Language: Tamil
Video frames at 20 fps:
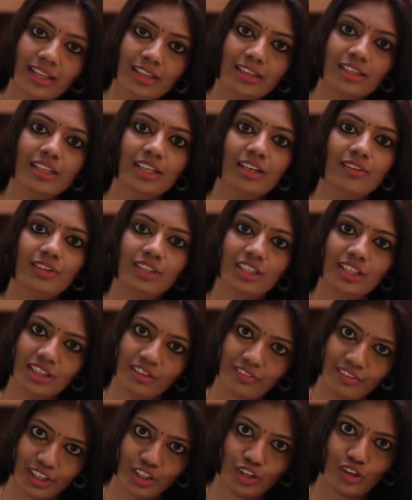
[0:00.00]
ஹெல்த்தியாக வந்து
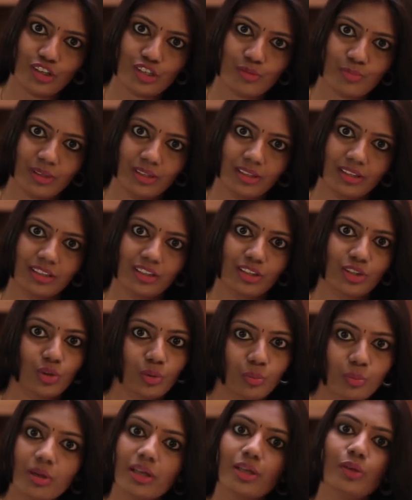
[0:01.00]
நீங்கள் வெயிட் லாஸ்
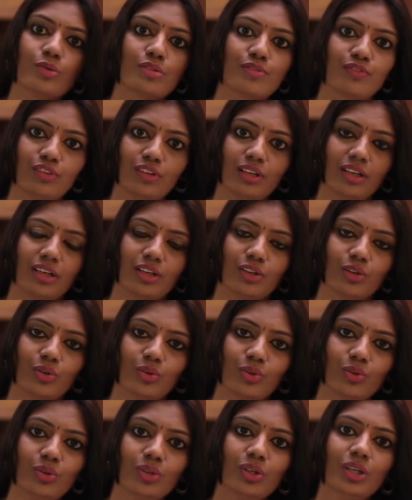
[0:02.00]
பண்ணுறதுக்கு ரொம்ப யூஸ்ஃபுல்லாக
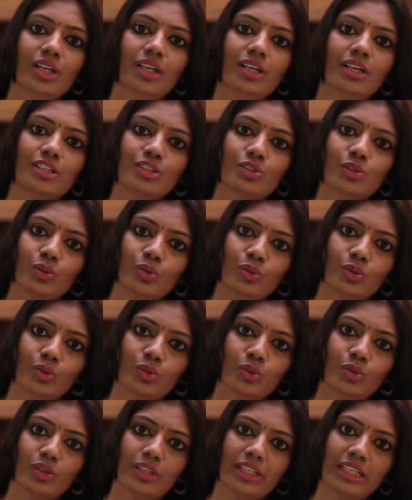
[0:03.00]
இருக்கும் ஸோ
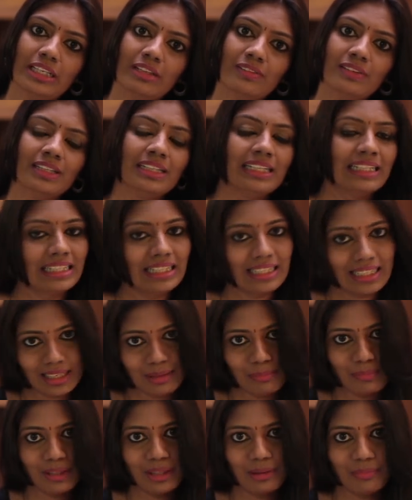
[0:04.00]
இதை வந்து நீங்கள்
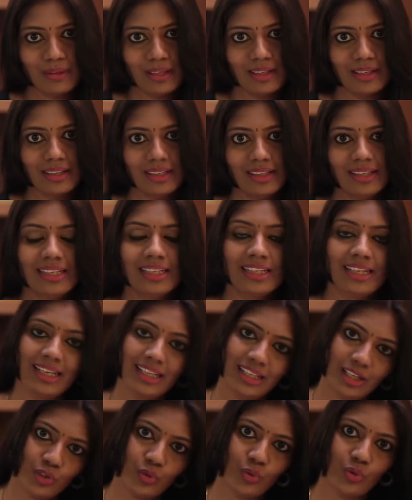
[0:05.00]
ட்ரை பண்ணி பாருங்கள் இதில்
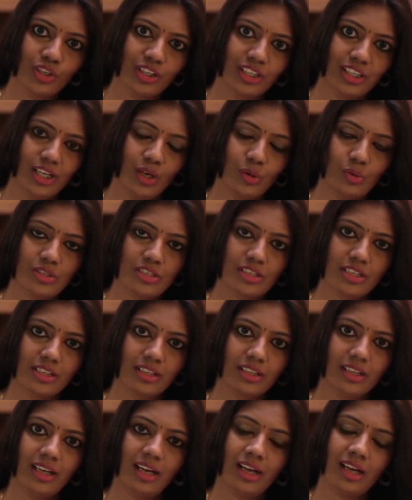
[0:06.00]
ஏதாவது உங்களுக்கு டவுட்ஸ்
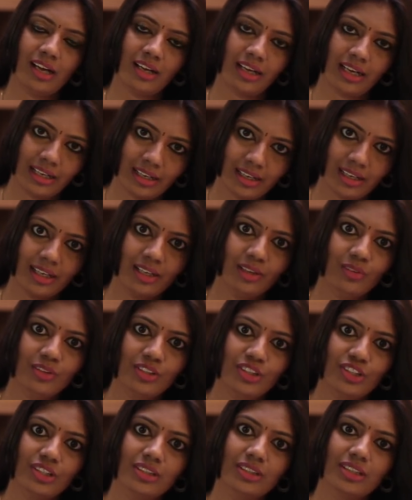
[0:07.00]
இருந்தால் கட்டாயம்
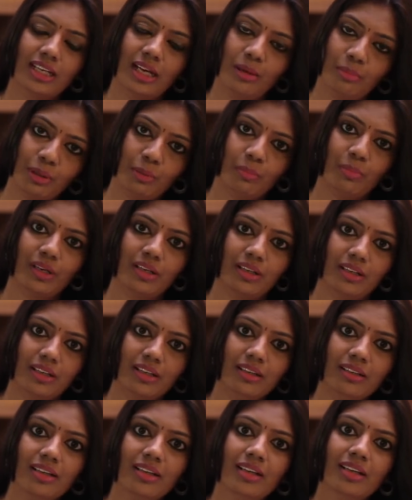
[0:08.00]
வந்து கமெண்ட்
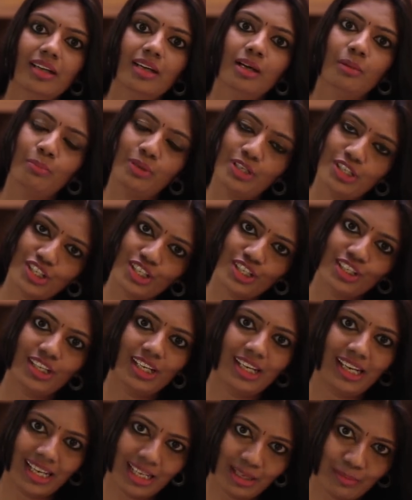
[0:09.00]
பண்ணுங்கள்
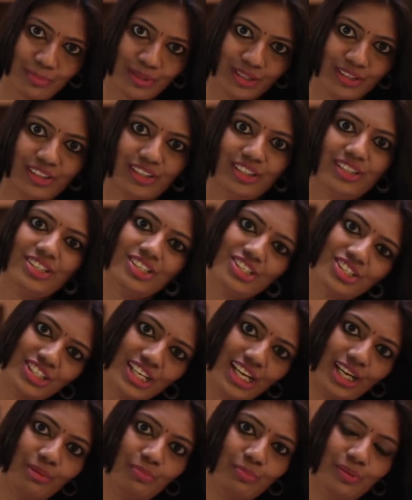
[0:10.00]
பிடிச்சிருந்தால் லைக் பண்ணுங்கள்
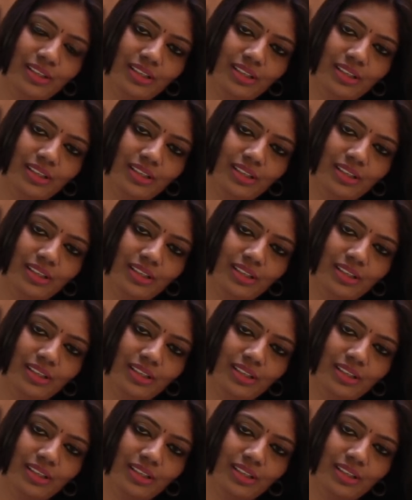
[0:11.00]
ஷேர்